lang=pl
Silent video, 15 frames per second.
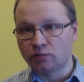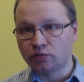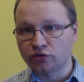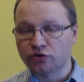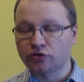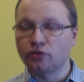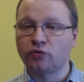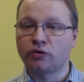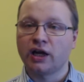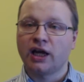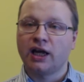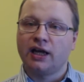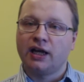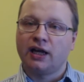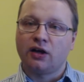do mózgu.
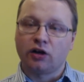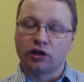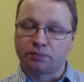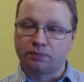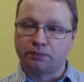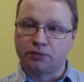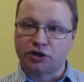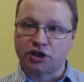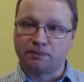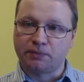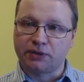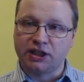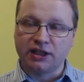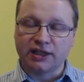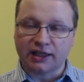Od
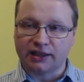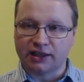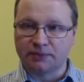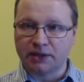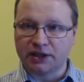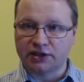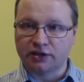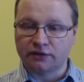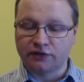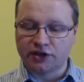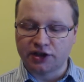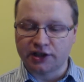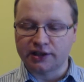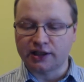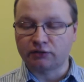szybki, natychmiastowy
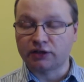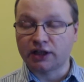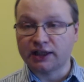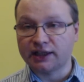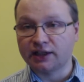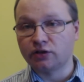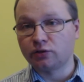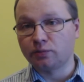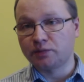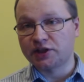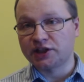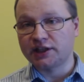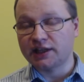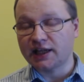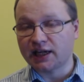sygnał. Dlatego
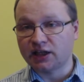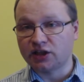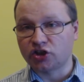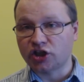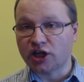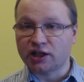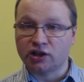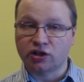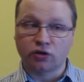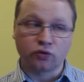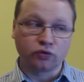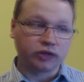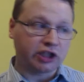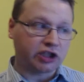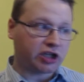psy tak rzadko
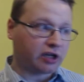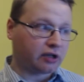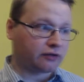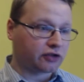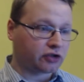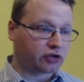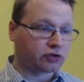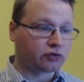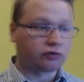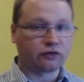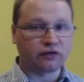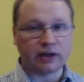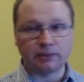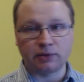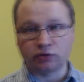uderzają w coś
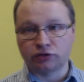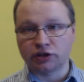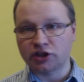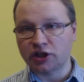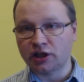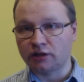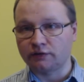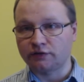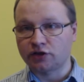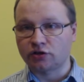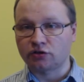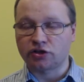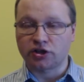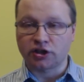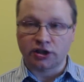głowami, uderzają w
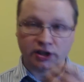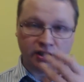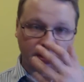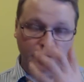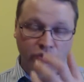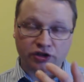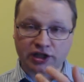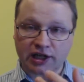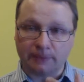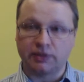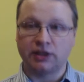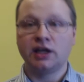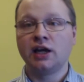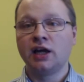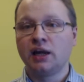coś y,
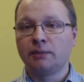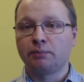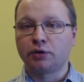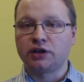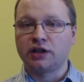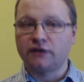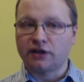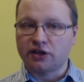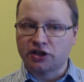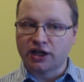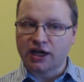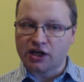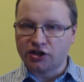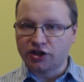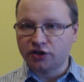nosami, ponieważ
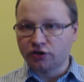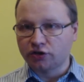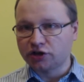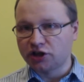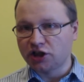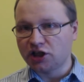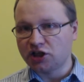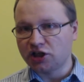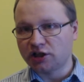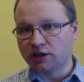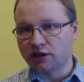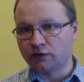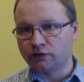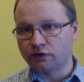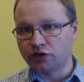każde dotknięcie
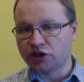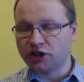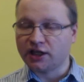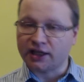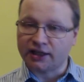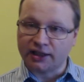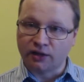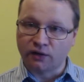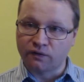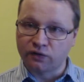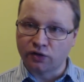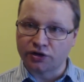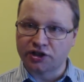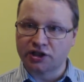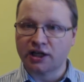tego wąsika, tego
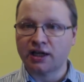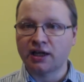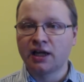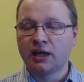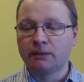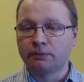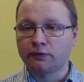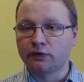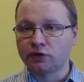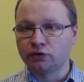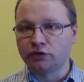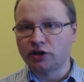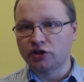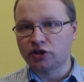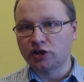włoska
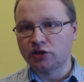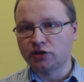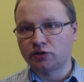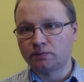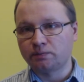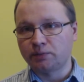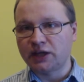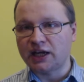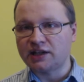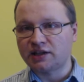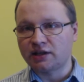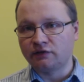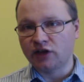powoduje, że pies